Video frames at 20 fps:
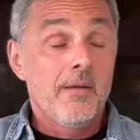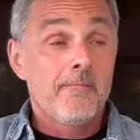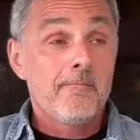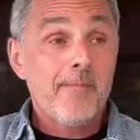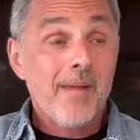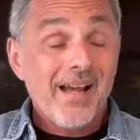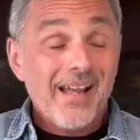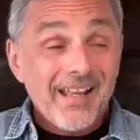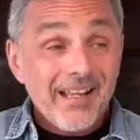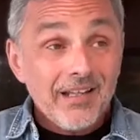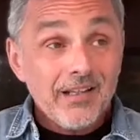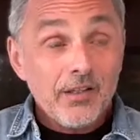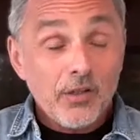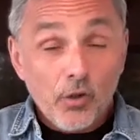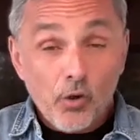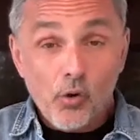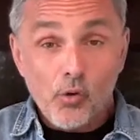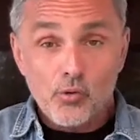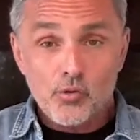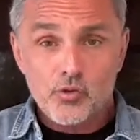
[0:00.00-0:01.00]
Ma è il
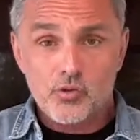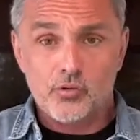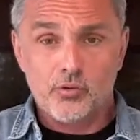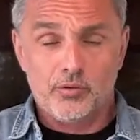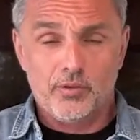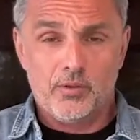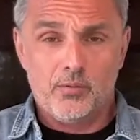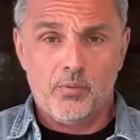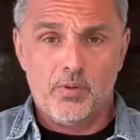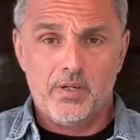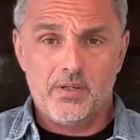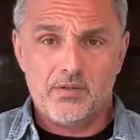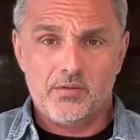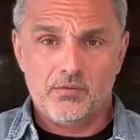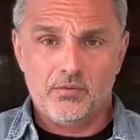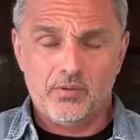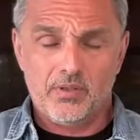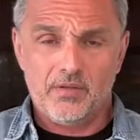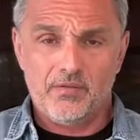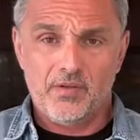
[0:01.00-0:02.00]
costo di
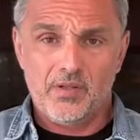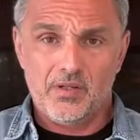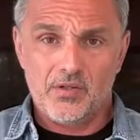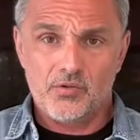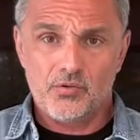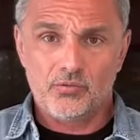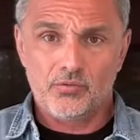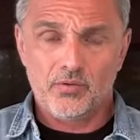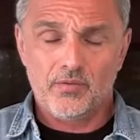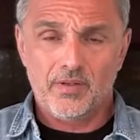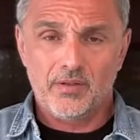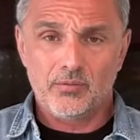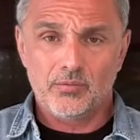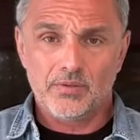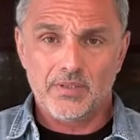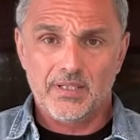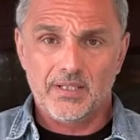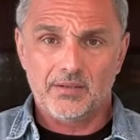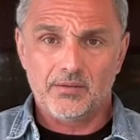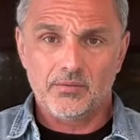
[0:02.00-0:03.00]
questo che viene
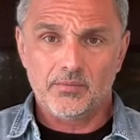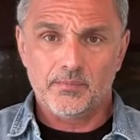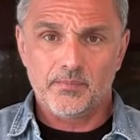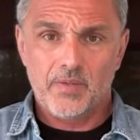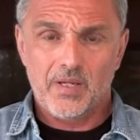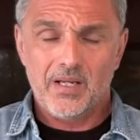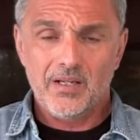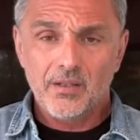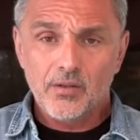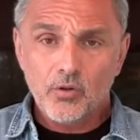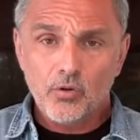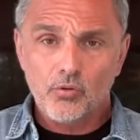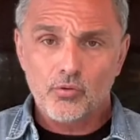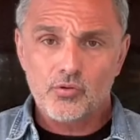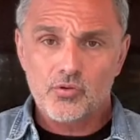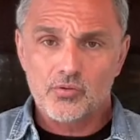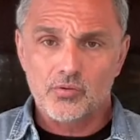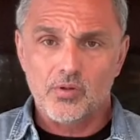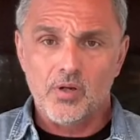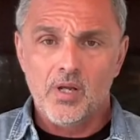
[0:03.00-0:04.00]
sottovalutato, è il
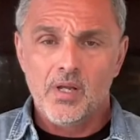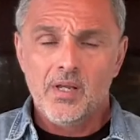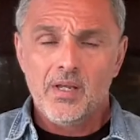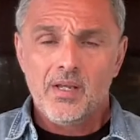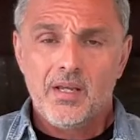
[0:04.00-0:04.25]
costo.